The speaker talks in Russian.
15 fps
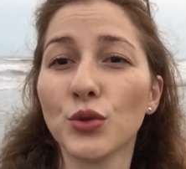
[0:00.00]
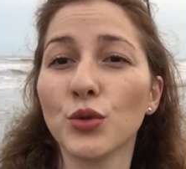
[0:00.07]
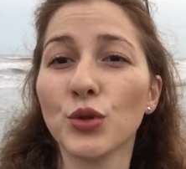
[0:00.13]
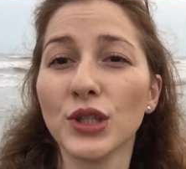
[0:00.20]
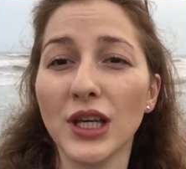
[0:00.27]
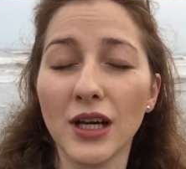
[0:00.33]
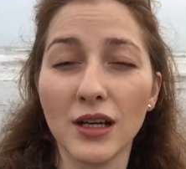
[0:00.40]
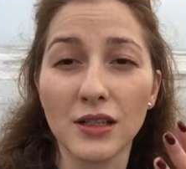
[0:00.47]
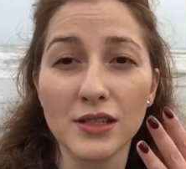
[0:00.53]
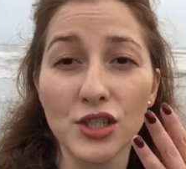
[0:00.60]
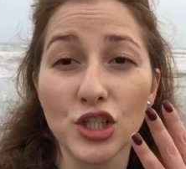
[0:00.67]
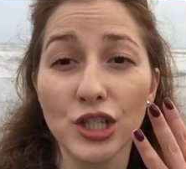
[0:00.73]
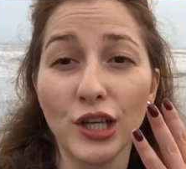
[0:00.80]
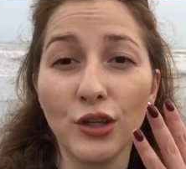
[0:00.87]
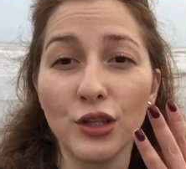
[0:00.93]
Ну, я, к
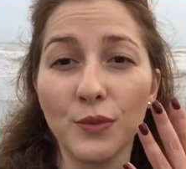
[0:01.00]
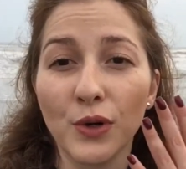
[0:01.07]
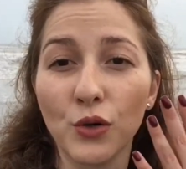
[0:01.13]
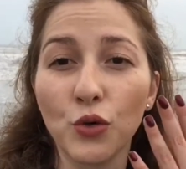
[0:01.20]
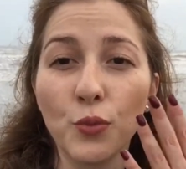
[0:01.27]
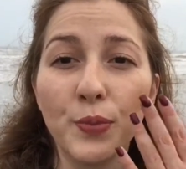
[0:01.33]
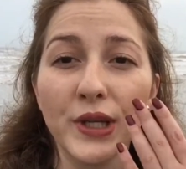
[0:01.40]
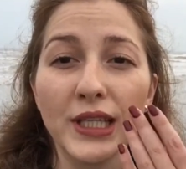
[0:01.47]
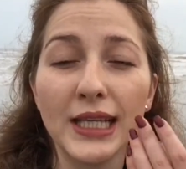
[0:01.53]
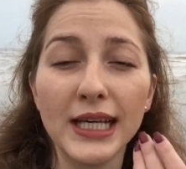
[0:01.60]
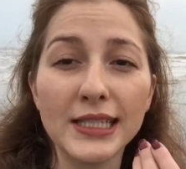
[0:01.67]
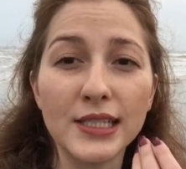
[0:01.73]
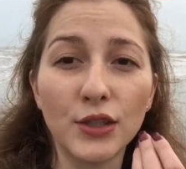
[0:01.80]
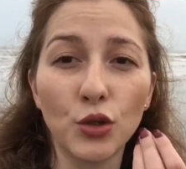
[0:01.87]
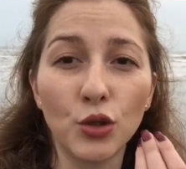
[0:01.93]
сожалению, не могу
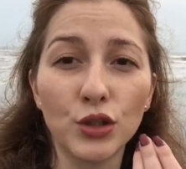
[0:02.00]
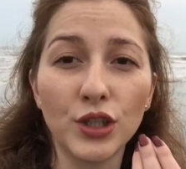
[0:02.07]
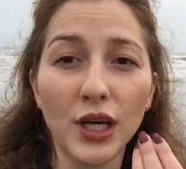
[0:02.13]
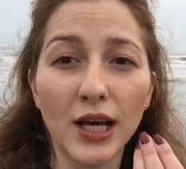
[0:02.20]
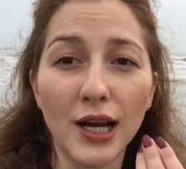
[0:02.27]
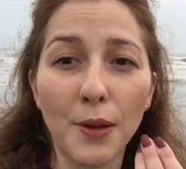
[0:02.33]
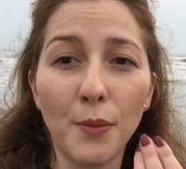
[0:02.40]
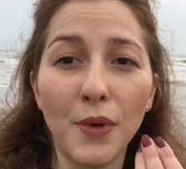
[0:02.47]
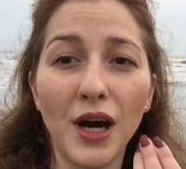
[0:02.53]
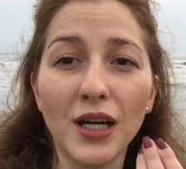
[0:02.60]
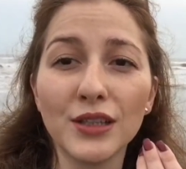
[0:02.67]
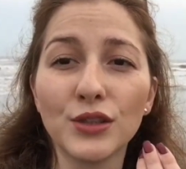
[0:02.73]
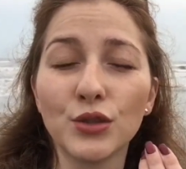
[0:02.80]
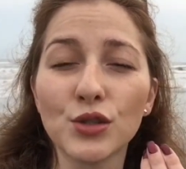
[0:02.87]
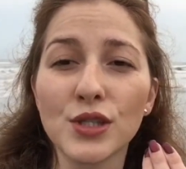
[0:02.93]
передать тот
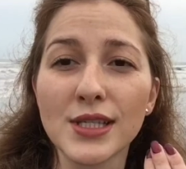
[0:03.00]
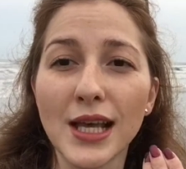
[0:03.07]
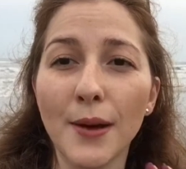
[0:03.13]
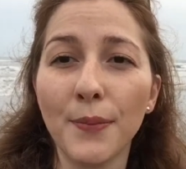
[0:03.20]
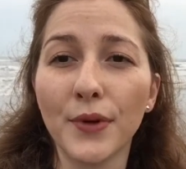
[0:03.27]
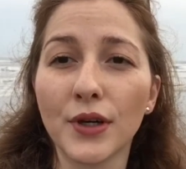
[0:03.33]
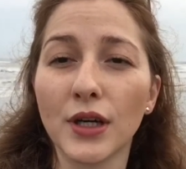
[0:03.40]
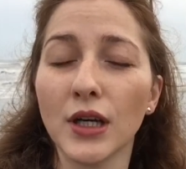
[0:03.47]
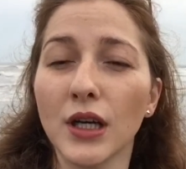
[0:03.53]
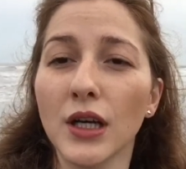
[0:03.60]
аромат, тот запах,